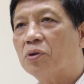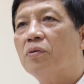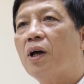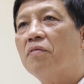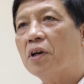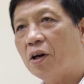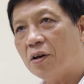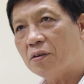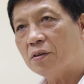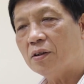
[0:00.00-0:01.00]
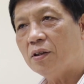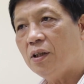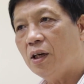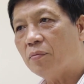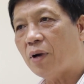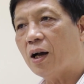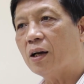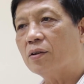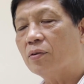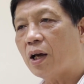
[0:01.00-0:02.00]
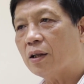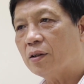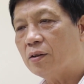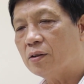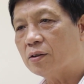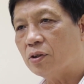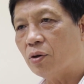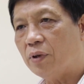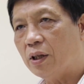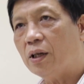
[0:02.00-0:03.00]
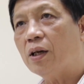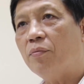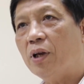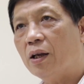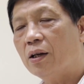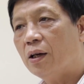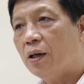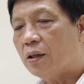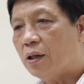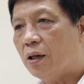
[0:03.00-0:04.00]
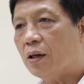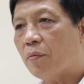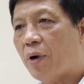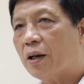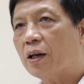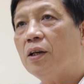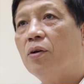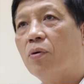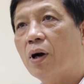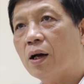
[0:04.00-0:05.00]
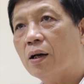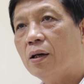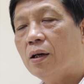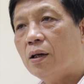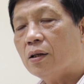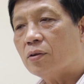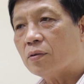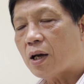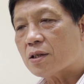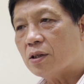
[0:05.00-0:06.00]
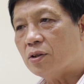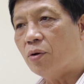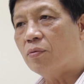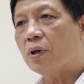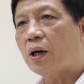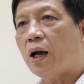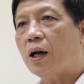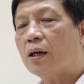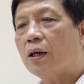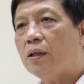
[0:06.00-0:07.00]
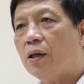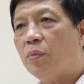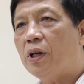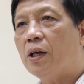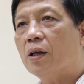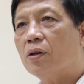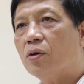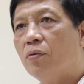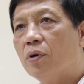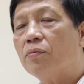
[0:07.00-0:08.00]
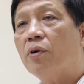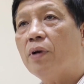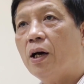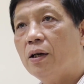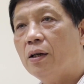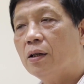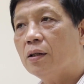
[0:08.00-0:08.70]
của chúng ta phải có, nhưng mà chúng ta sử dụng điện tiết kiệm điện thì nó mang lại cái hiệu quả. Chúng ta sử dụng các cái thiết bị điện đúng lúc, đúng nơi.